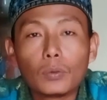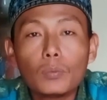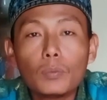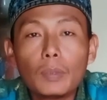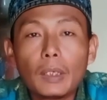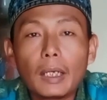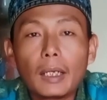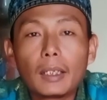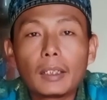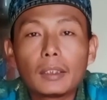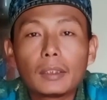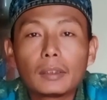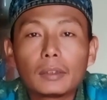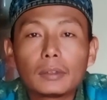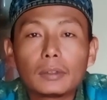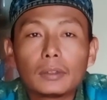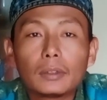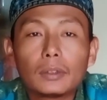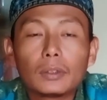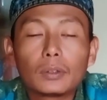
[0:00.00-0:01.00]

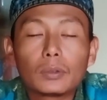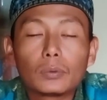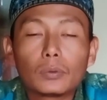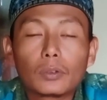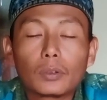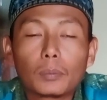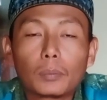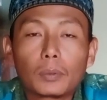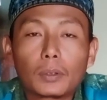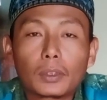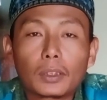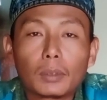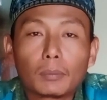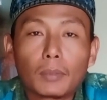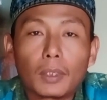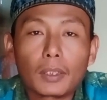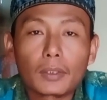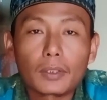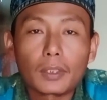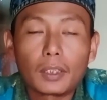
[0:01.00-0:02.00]
kumbang itu
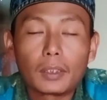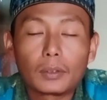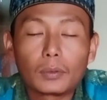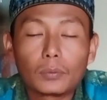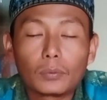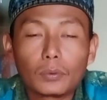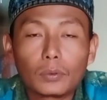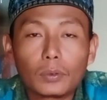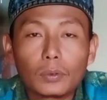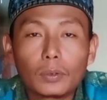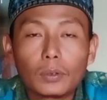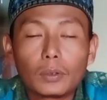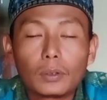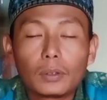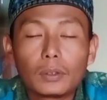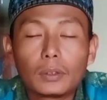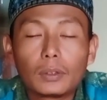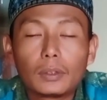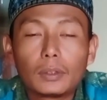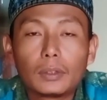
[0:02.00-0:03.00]
seperti macan
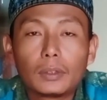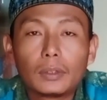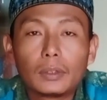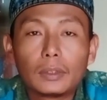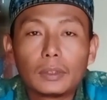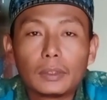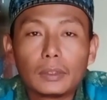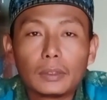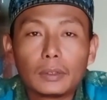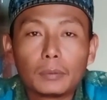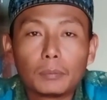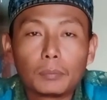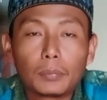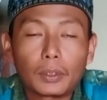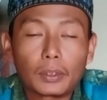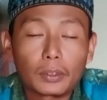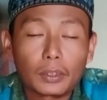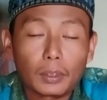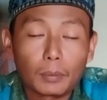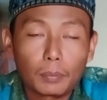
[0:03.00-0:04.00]
tutul,
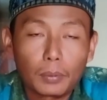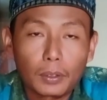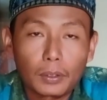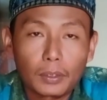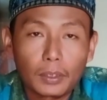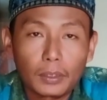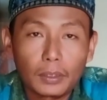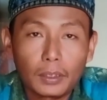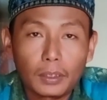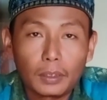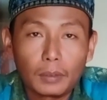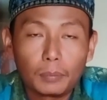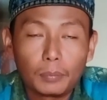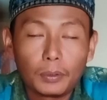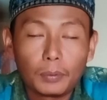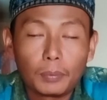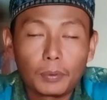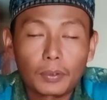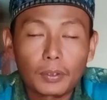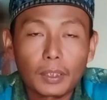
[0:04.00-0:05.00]
bercak-bercaknya
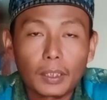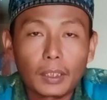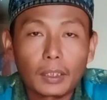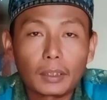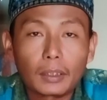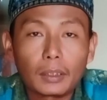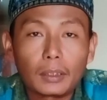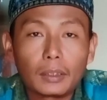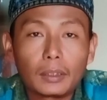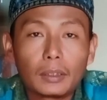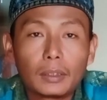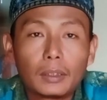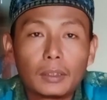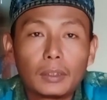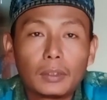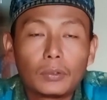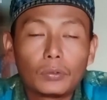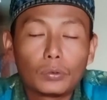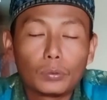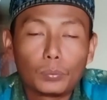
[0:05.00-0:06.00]
lebih besar,
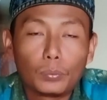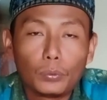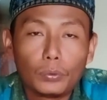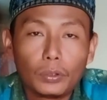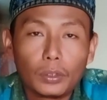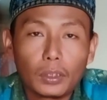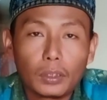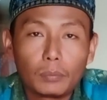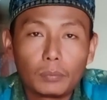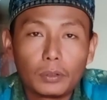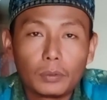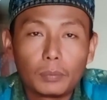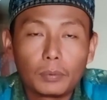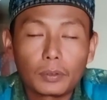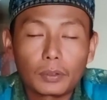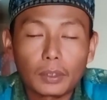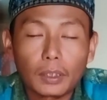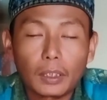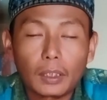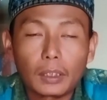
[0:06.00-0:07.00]
tubuhnya
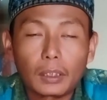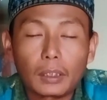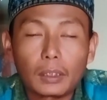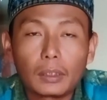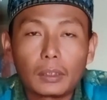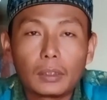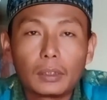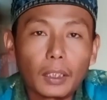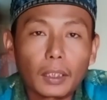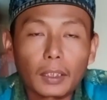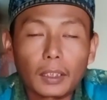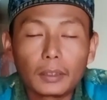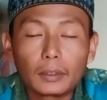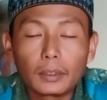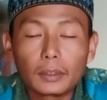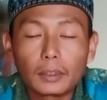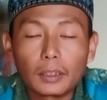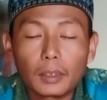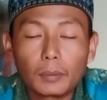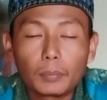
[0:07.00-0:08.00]
lebih besar.
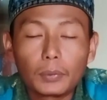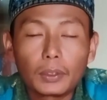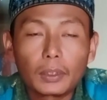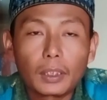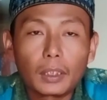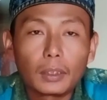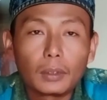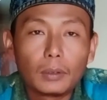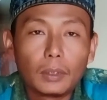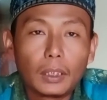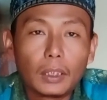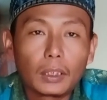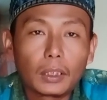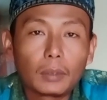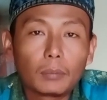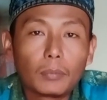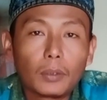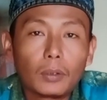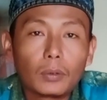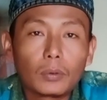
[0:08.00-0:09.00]
Akan tetapi kalau
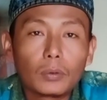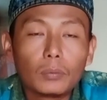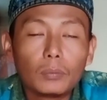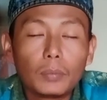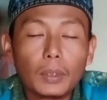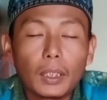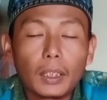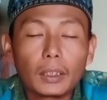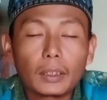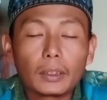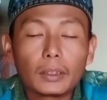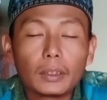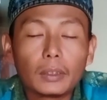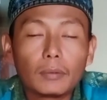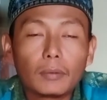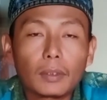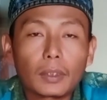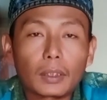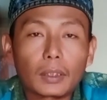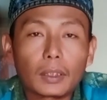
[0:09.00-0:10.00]
harimau kumbang
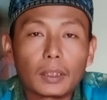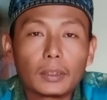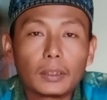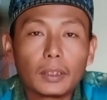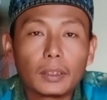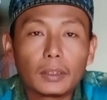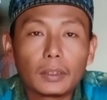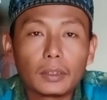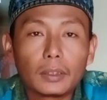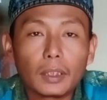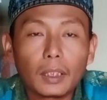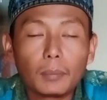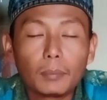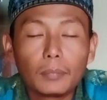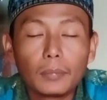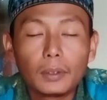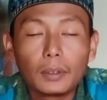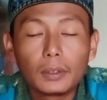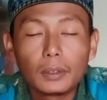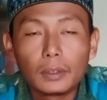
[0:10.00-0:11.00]
ini warnanya
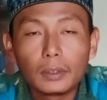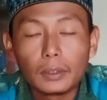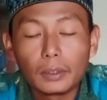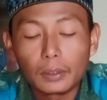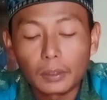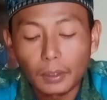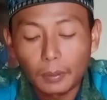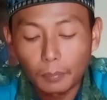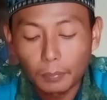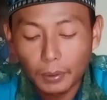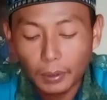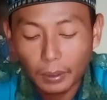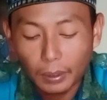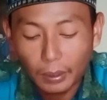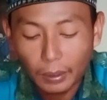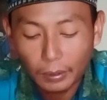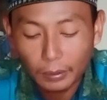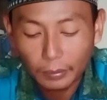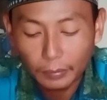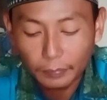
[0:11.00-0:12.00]
hitam, hitam
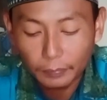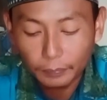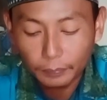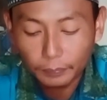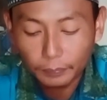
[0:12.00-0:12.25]
pekat.